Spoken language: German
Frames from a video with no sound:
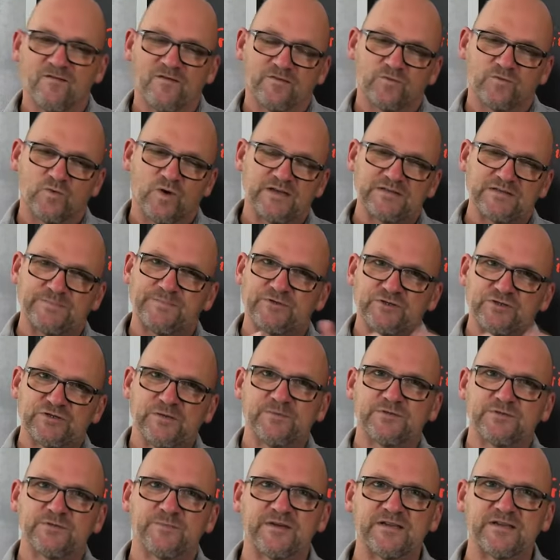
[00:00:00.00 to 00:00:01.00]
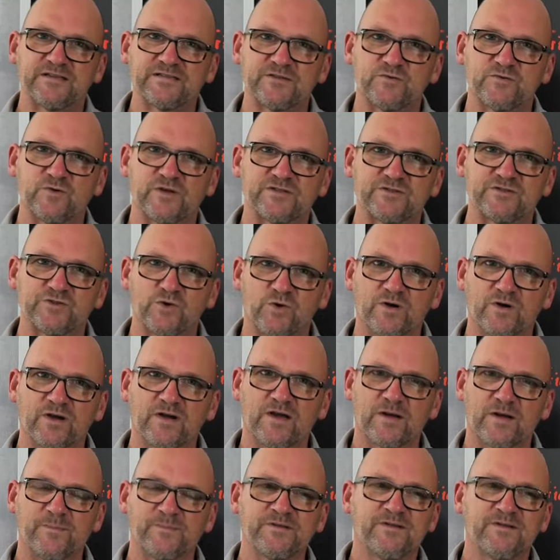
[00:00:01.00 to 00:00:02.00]
Du hast bestimmt schon mal eine Situation
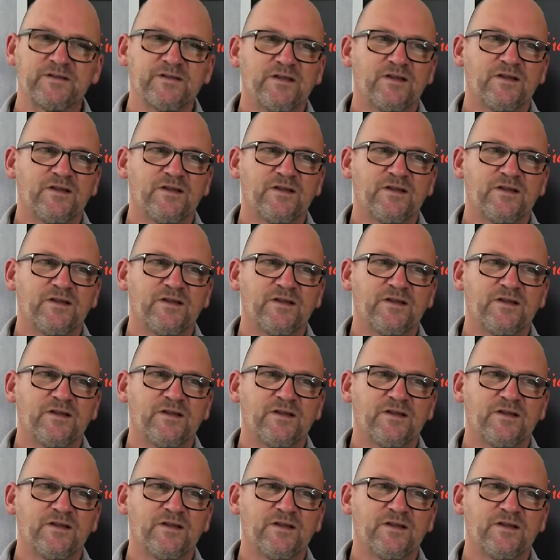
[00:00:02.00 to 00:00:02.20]
gehabt,